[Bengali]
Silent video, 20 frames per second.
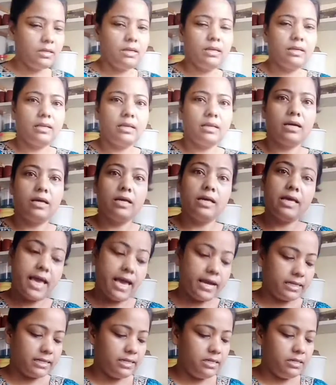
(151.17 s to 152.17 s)
না
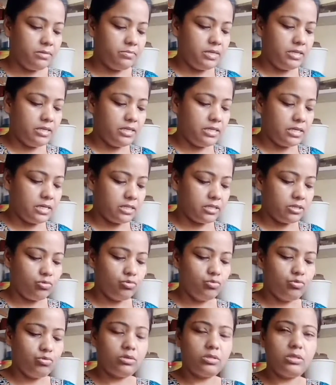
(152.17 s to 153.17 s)
একটা ডিমেই ঠিক আছে
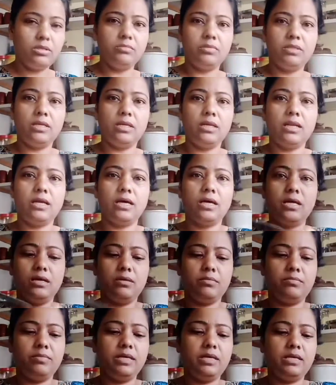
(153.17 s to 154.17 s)
দুটো ডিম দিলে না
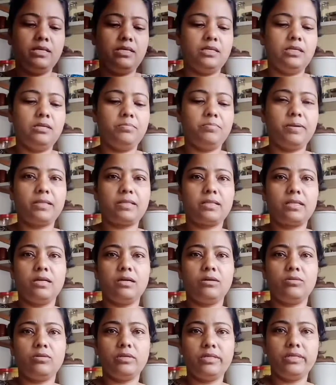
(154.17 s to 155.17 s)
বেশি পাতলা
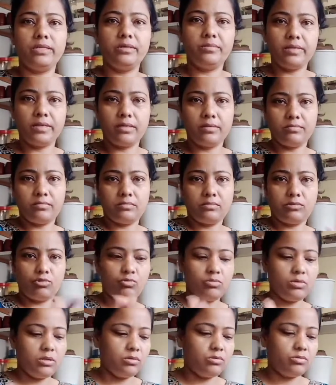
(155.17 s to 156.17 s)
হয়ে ডিম এরম
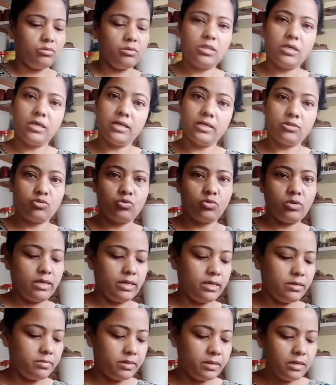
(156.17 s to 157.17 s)
ছড়িয়ে কোন দিকে চলে
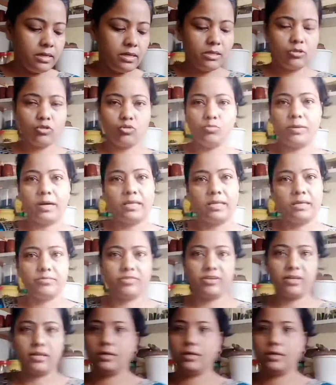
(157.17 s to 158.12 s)
যাবে তো বানিয়ে ফেলি